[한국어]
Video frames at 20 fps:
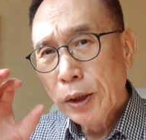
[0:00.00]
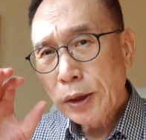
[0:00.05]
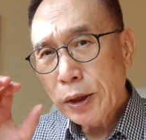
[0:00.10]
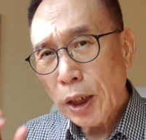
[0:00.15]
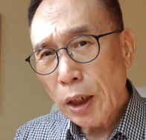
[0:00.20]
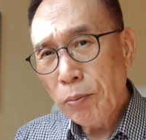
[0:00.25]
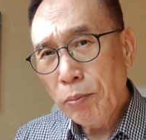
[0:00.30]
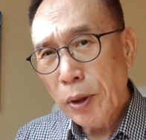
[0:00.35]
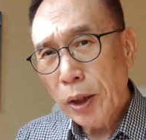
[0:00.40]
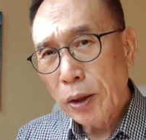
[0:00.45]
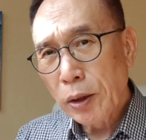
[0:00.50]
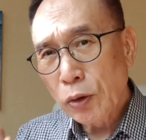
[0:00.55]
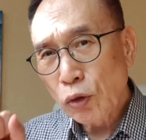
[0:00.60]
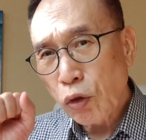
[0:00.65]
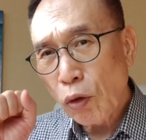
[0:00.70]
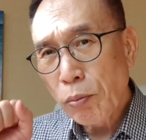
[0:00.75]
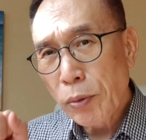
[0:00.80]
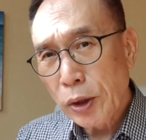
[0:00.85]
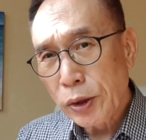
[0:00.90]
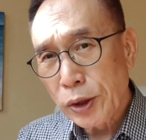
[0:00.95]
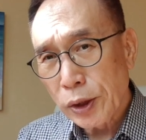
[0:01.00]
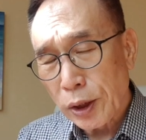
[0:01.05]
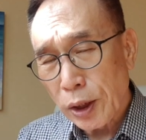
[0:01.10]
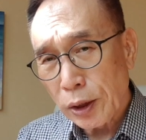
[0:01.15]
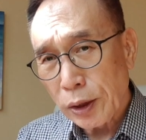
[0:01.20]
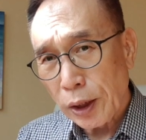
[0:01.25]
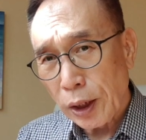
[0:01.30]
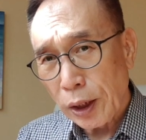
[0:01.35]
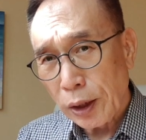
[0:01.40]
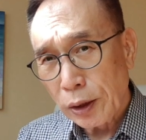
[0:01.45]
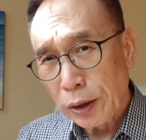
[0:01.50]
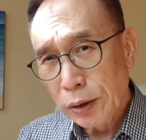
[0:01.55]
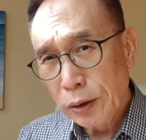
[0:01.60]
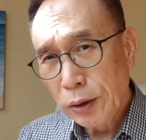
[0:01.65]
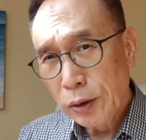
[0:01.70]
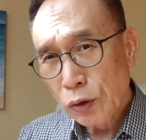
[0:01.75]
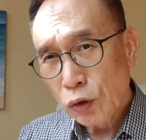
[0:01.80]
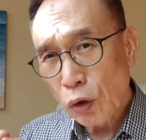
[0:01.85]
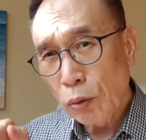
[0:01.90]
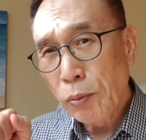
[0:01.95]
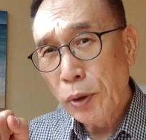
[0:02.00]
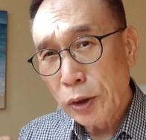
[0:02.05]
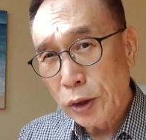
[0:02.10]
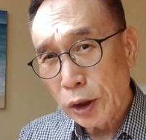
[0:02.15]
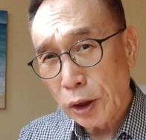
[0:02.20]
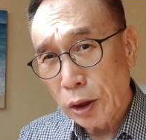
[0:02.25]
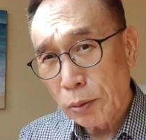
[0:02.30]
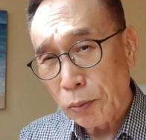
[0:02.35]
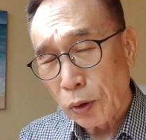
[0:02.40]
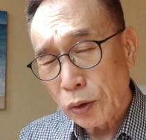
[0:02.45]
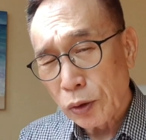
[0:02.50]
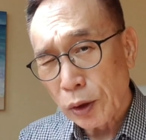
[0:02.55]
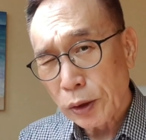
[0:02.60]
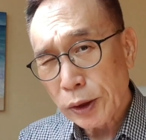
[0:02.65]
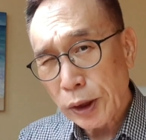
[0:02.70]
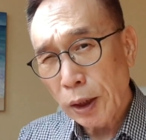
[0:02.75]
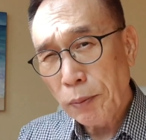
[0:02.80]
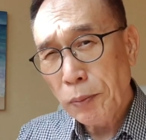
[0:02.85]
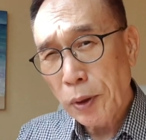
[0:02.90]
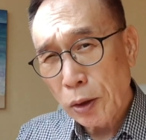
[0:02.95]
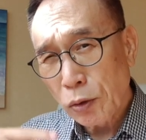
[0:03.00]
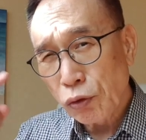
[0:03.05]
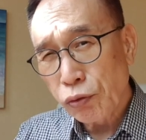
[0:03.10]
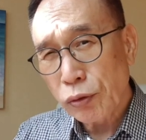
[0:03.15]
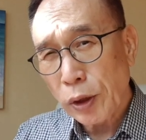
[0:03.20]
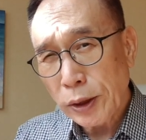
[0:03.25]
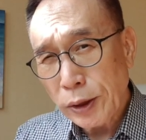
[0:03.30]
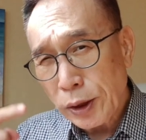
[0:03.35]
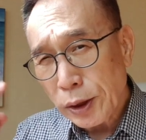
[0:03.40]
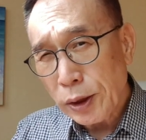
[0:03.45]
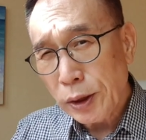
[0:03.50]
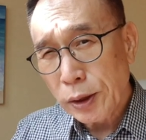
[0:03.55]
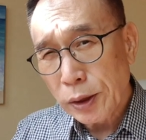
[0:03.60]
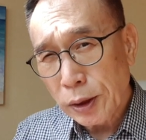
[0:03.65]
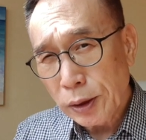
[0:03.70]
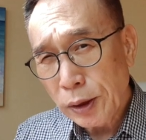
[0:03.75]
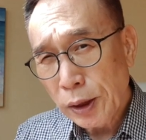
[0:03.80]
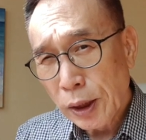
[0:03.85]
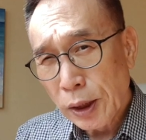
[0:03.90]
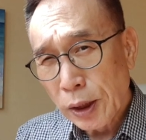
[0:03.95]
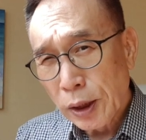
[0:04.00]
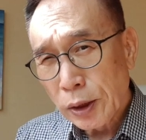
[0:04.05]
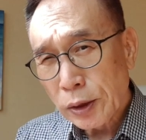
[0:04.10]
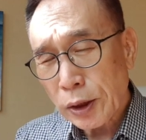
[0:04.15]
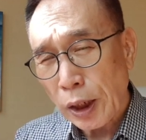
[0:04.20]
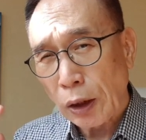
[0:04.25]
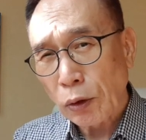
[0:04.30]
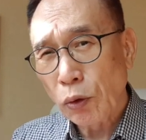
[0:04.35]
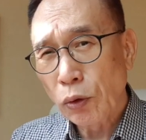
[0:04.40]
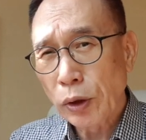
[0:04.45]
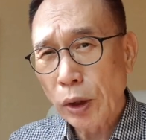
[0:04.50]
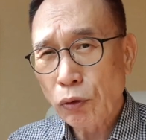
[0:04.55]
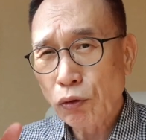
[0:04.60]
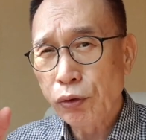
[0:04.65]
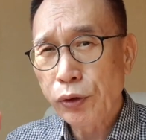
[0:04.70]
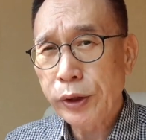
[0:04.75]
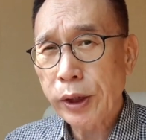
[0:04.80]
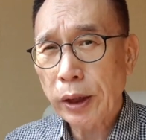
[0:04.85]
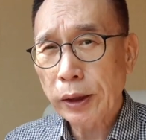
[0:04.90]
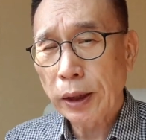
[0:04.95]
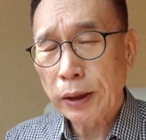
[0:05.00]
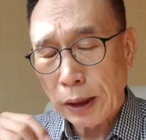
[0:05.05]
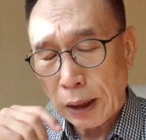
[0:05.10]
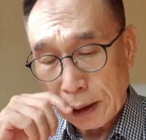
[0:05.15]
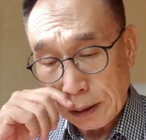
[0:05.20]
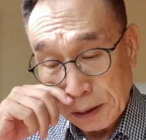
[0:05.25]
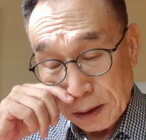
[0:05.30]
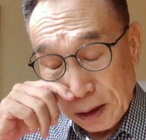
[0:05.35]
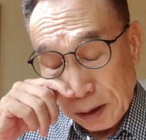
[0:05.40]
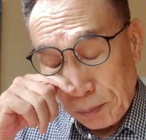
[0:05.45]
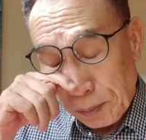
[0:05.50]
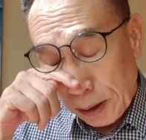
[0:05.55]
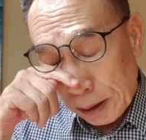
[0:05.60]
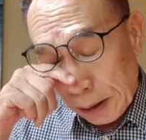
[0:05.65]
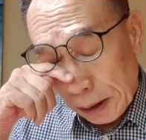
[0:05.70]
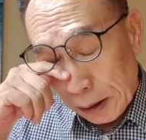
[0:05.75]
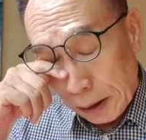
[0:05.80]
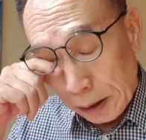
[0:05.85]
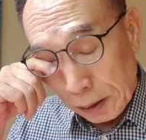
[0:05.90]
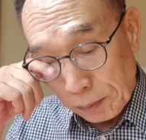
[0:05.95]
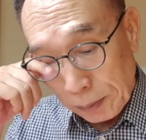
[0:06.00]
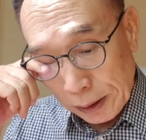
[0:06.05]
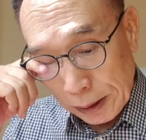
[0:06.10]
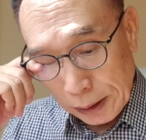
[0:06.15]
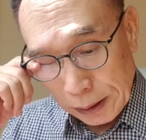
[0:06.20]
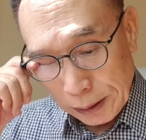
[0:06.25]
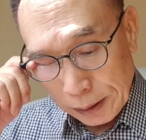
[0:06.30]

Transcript: 생명을 소멸시켜내는, 소멸시킴으로써 생명을 순환시키는 작용의 주체가 된다는 의미가 되는 겁니다.